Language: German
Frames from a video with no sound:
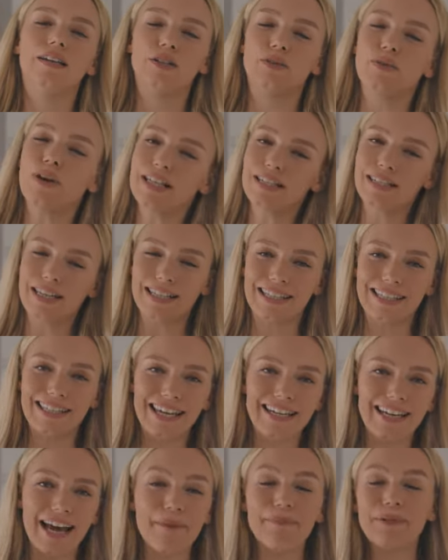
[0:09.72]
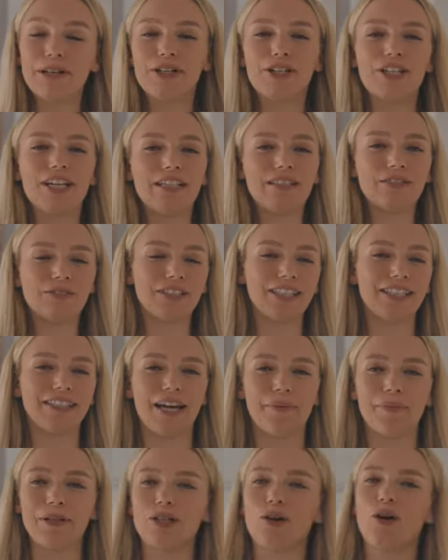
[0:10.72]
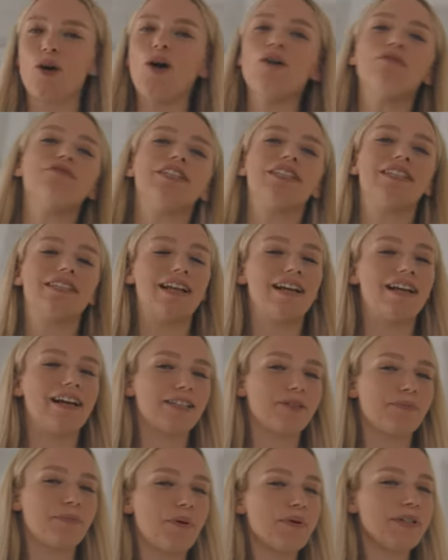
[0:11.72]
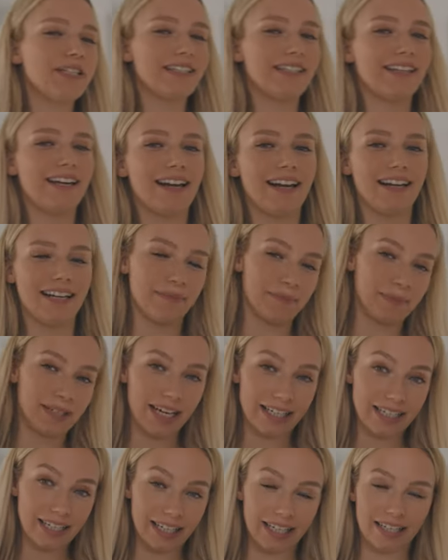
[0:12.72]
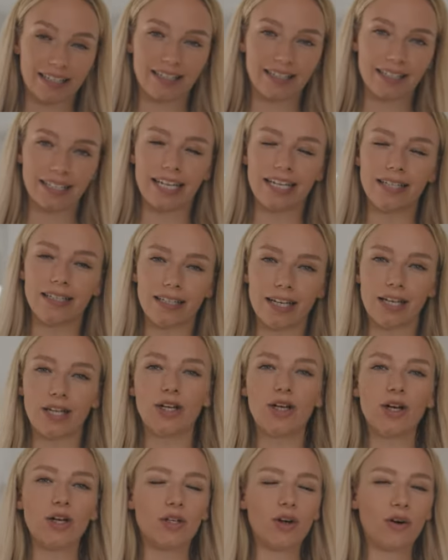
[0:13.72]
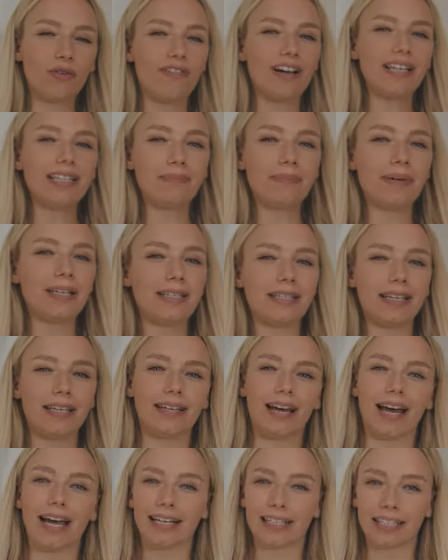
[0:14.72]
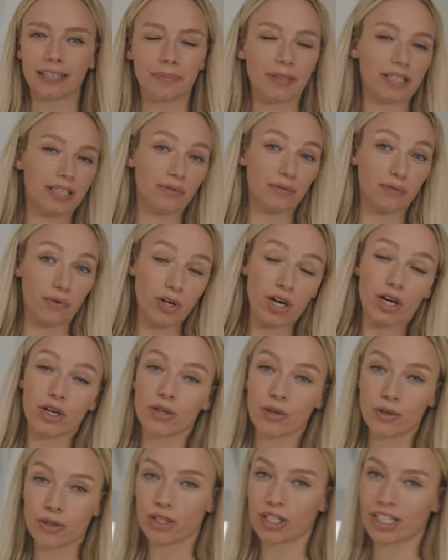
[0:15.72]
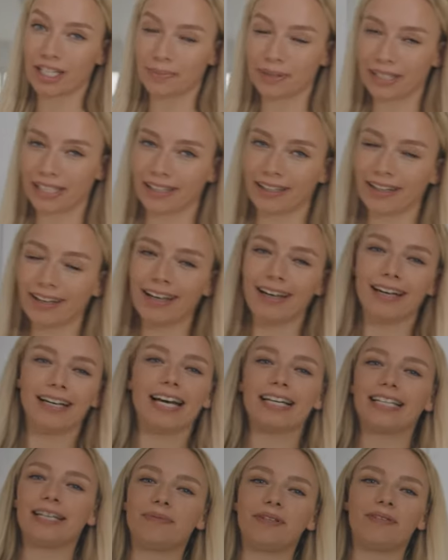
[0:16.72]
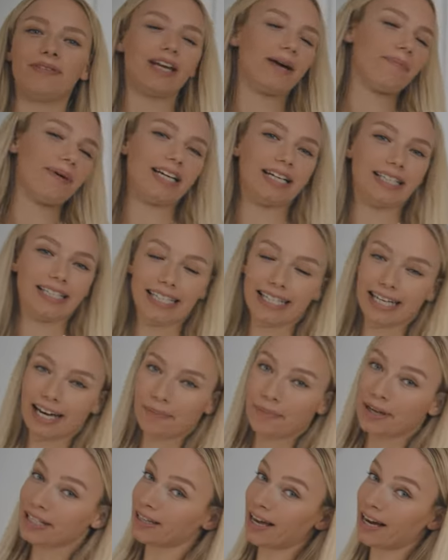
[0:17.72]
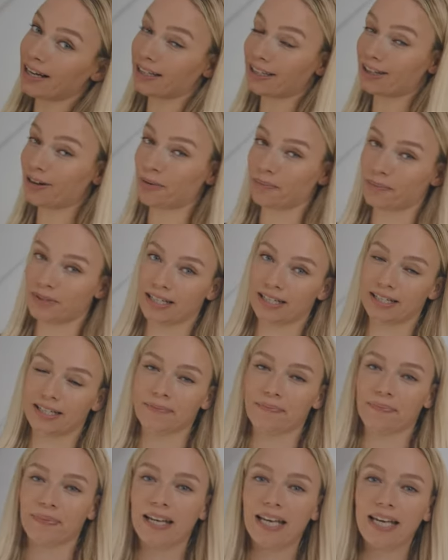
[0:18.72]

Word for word: Du hast dein Set abgeschickt und dich damit offiziell als potenzieller Lebensretter registriert. Doch was passiert eigentlich mit den wunderschönen Stäbchen, nachdem sie wieder bei der DKMS angekommen sind?